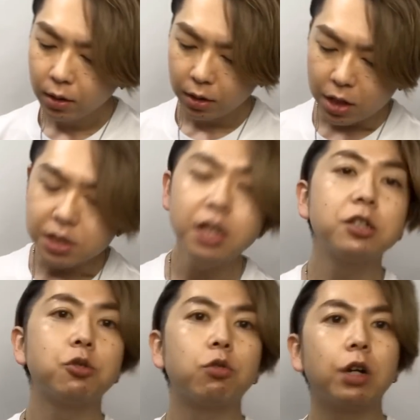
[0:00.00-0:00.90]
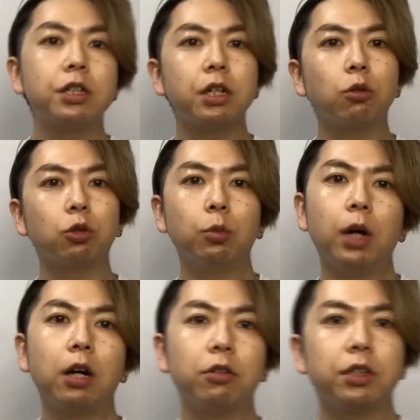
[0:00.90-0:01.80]
以前紹介したこと
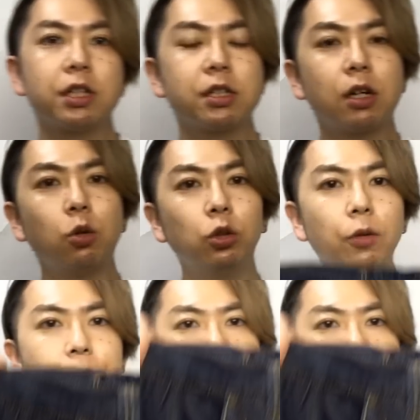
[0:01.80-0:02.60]
もあるんですが、この